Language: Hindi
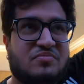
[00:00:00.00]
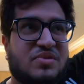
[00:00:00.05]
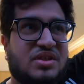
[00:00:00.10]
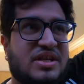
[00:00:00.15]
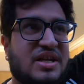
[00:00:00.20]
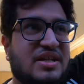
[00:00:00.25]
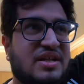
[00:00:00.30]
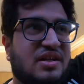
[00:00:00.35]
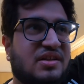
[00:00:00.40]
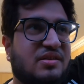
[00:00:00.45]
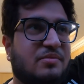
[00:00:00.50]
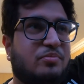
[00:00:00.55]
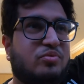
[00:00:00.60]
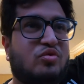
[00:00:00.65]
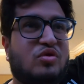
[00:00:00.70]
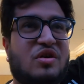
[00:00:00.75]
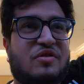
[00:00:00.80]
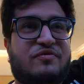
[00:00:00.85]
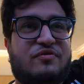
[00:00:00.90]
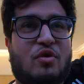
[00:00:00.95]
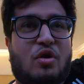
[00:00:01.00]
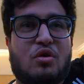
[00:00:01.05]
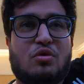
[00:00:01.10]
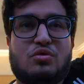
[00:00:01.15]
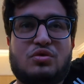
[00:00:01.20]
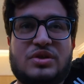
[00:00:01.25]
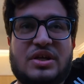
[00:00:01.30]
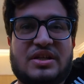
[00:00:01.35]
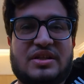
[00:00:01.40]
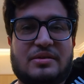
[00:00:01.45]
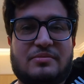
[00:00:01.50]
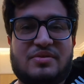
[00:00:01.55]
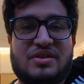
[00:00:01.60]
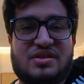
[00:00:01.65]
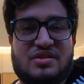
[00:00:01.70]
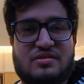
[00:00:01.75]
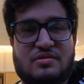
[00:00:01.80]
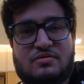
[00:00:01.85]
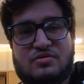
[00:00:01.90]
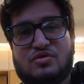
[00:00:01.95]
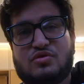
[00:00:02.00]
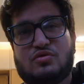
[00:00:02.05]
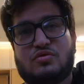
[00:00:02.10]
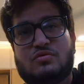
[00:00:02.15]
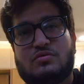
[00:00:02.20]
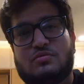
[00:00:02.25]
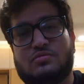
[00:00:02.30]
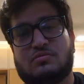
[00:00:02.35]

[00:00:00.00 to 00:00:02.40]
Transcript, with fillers: मज़ा आ जाती है पूरा फॉग हो जाता है मीन्स जो